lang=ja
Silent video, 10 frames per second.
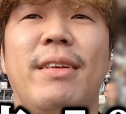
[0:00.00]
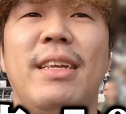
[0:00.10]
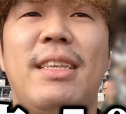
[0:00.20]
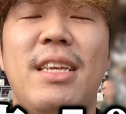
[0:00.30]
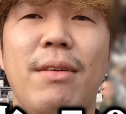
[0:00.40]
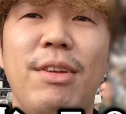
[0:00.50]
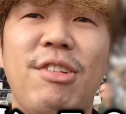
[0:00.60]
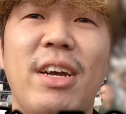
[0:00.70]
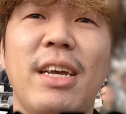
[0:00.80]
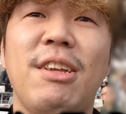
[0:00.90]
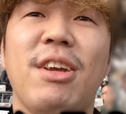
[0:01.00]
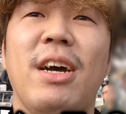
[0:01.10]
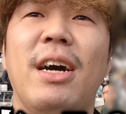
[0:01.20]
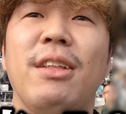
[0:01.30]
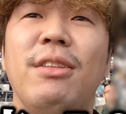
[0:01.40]
めちゃめちゃ速いじゃ
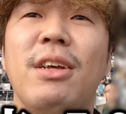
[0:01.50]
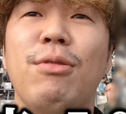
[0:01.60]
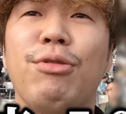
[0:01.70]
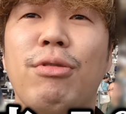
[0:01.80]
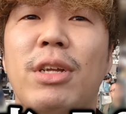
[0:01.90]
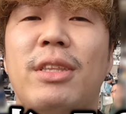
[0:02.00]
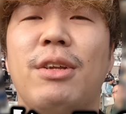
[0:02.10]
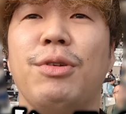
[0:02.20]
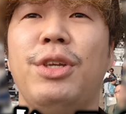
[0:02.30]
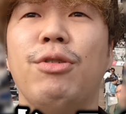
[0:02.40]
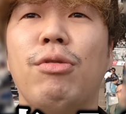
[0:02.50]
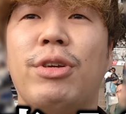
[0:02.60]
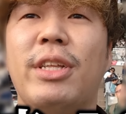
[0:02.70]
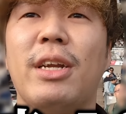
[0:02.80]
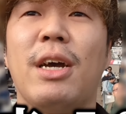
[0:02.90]
んあんな遅かったのによ
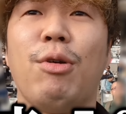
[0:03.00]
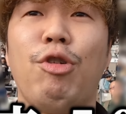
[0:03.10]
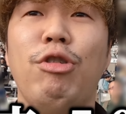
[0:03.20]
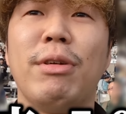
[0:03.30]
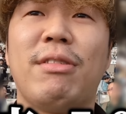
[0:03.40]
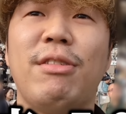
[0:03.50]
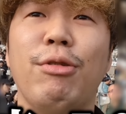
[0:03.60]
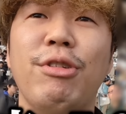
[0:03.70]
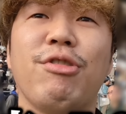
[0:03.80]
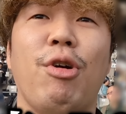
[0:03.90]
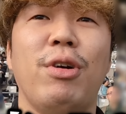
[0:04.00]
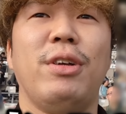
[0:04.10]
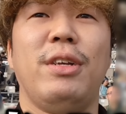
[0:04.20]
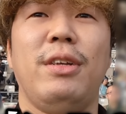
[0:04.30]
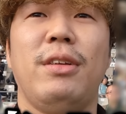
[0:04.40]
う来たなこの馬強いぞ
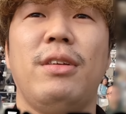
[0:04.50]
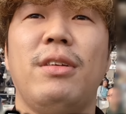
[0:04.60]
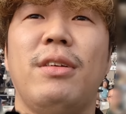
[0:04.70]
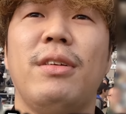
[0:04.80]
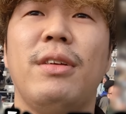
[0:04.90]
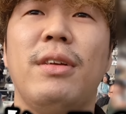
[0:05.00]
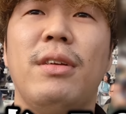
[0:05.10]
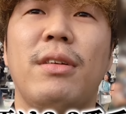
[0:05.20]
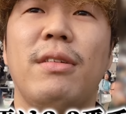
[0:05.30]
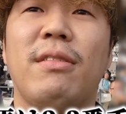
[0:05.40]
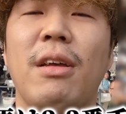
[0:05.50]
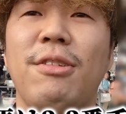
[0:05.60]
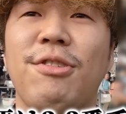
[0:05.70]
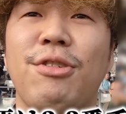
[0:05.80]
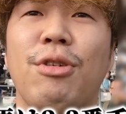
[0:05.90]

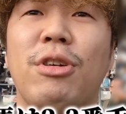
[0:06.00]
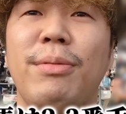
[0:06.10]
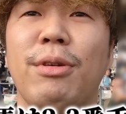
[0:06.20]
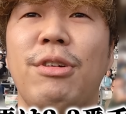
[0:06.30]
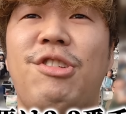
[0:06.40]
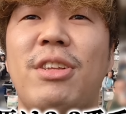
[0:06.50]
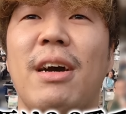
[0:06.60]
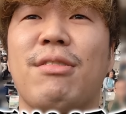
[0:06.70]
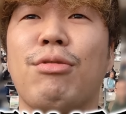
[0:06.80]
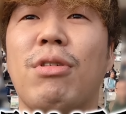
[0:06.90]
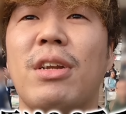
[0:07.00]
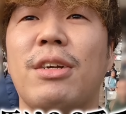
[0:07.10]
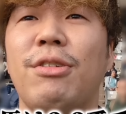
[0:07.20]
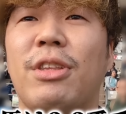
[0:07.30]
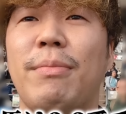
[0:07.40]
36秒1であそこか
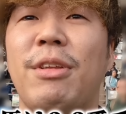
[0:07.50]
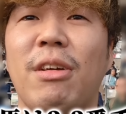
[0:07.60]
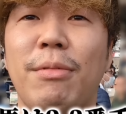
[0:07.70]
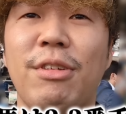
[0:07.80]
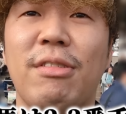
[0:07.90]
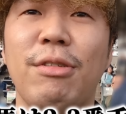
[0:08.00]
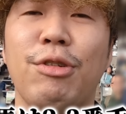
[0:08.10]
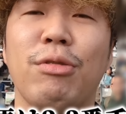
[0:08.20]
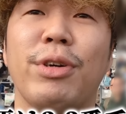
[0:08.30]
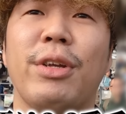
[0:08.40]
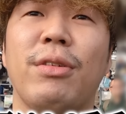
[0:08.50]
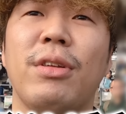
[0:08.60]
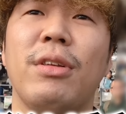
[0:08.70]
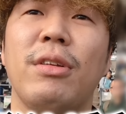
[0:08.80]
ら来るってめちゃめちゃ強いと思うけど